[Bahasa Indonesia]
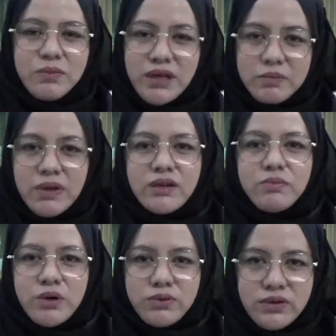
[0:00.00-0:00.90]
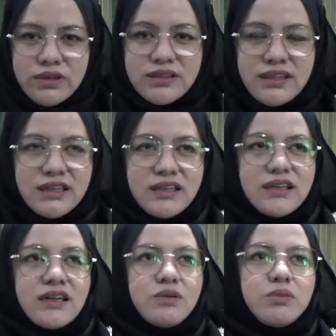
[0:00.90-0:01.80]
baik-baik mawon nggih
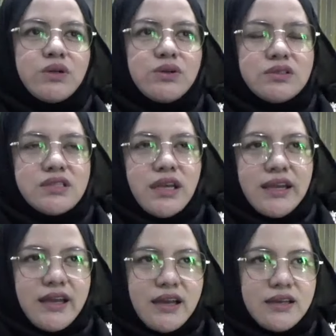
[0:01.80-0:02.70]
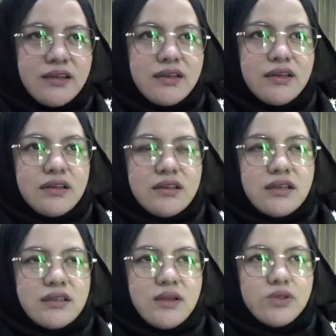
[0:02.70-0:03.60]
kalau menurut saya
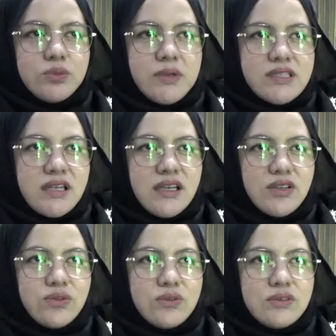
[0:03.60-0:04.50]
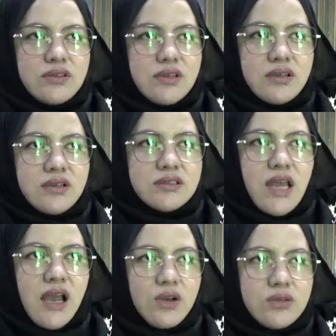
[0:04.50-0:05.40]
detail cuman saya itu e,
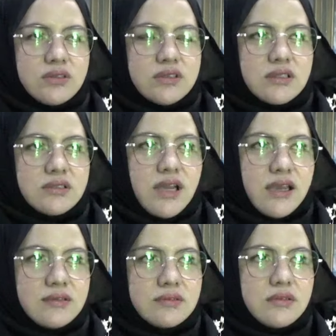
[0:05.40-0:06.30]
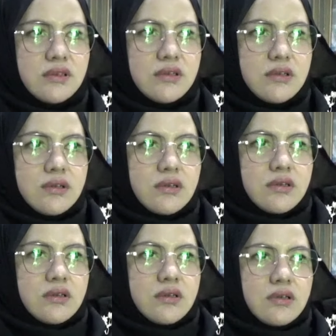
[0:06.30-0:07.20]
salut dengan
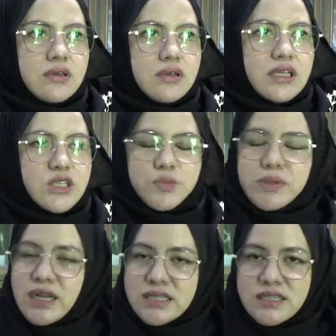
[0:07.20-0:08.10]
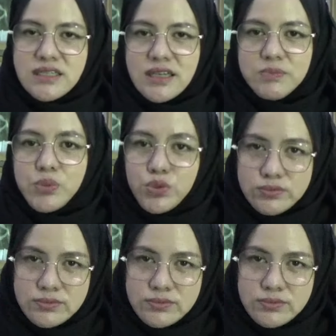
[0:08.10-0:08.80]
inspirasinya ibu